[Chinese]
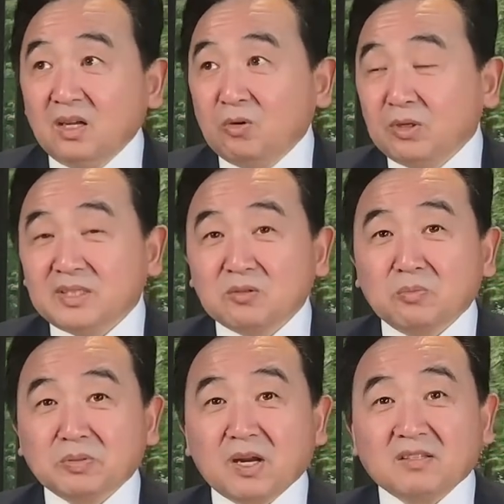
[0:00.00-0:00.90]
彗星，我
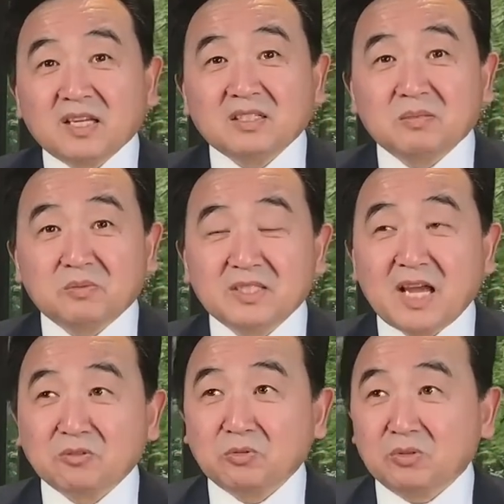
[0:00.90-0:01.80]
不知道他是不是
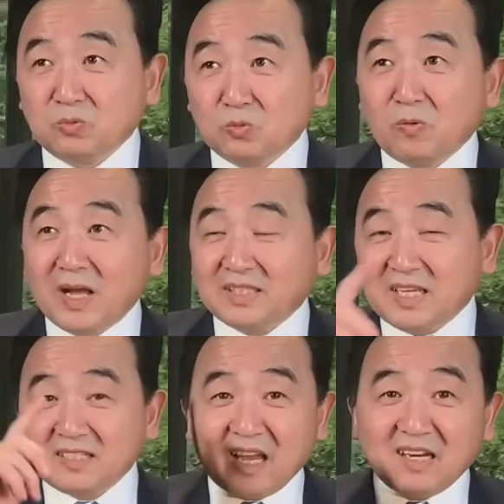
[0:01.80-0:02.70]
讲述的五万
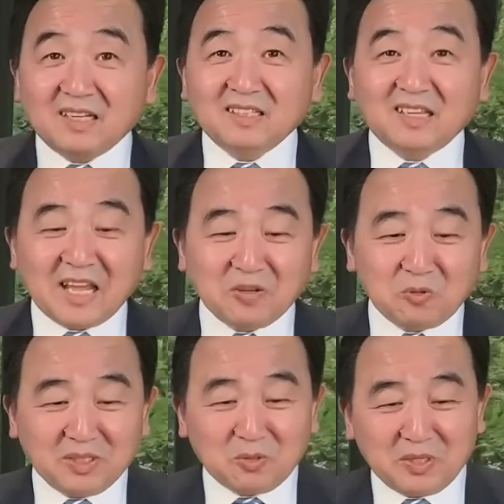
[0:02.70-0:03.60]
年才来一
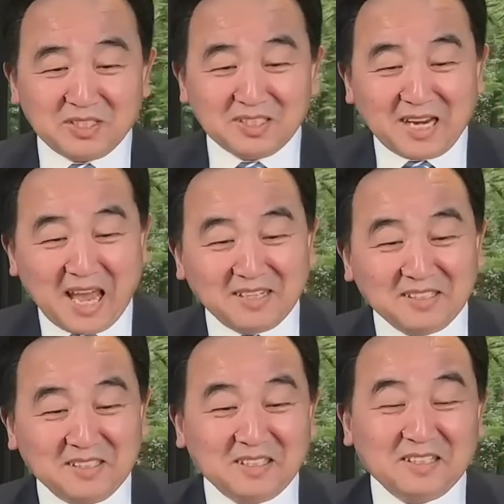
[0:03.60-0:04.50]
回的彗星来了，
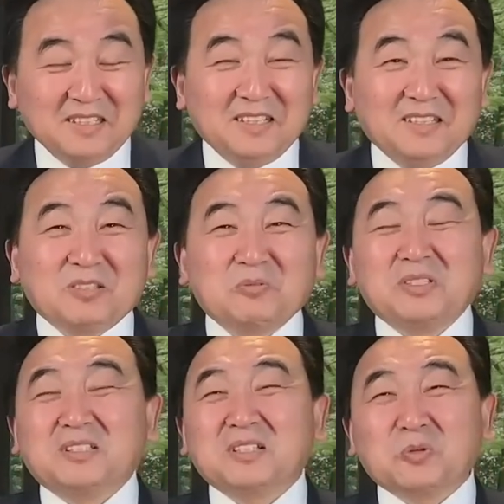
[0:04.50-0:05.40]
都
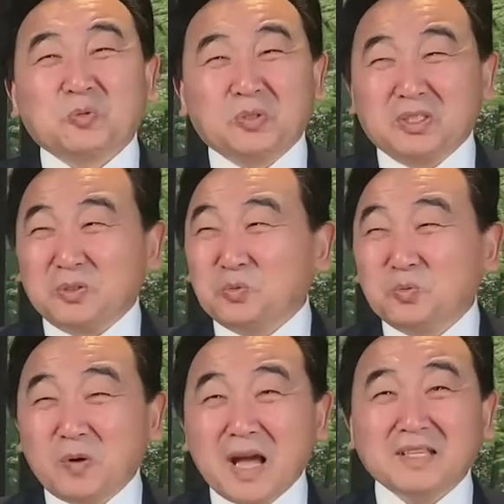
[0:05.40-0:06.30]
是这故事，五
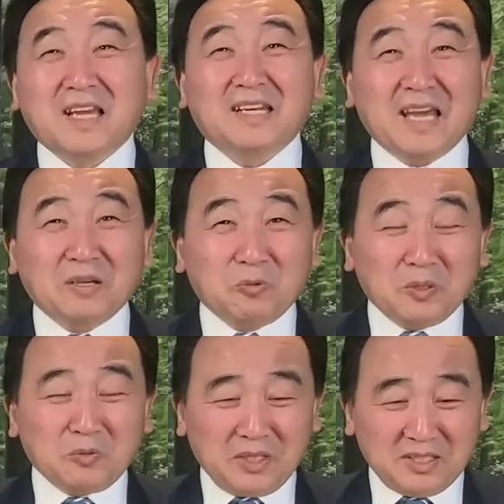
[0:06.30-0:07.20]
万年来一回
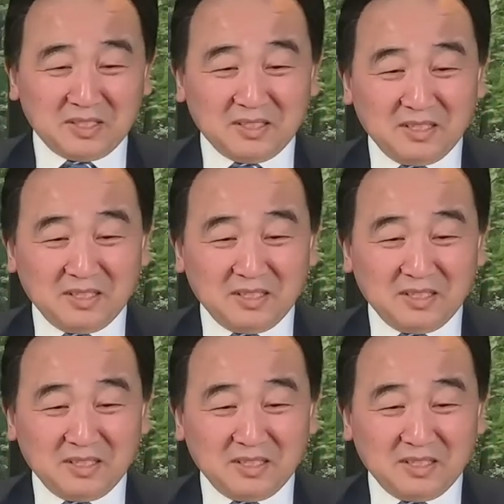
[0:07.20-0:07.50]
彗星，